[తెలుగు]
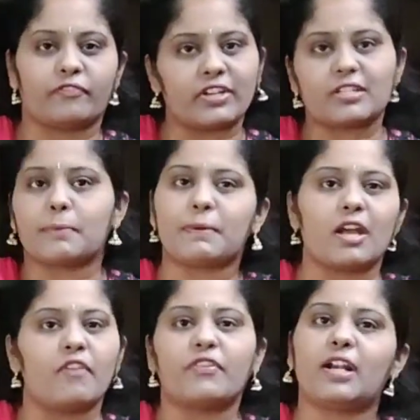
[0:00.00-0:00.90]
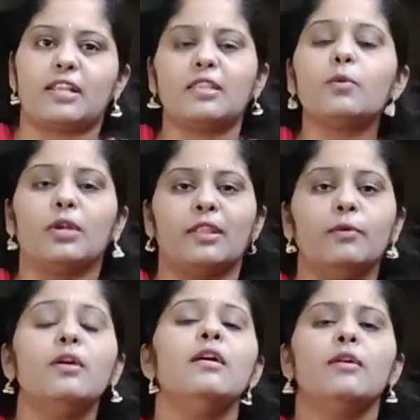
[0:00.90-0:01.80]
ఫ్రీ షిప్పింగ్ ఆఫర్ అనేది
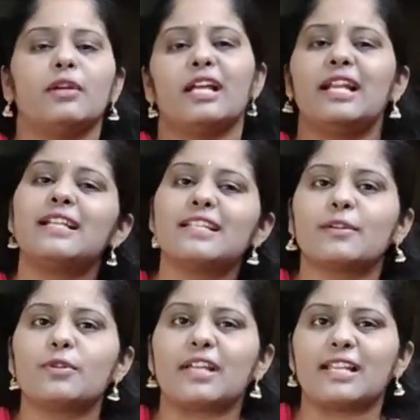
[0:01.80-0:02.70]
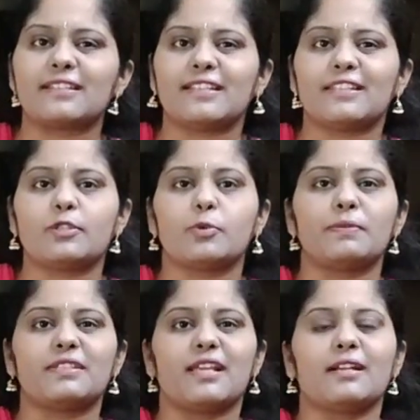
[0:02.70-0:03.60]
ఉండదు ఇక లేట్ చేయకుండా కలెక్షన్ అయితే
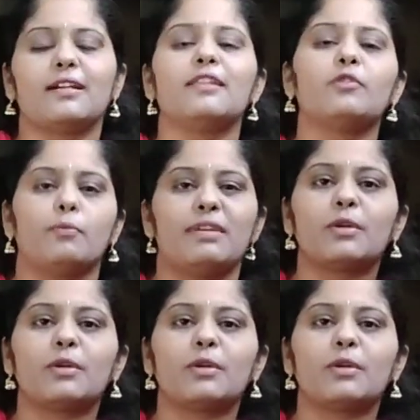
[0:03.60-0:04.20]
చూపిస్తానండి సో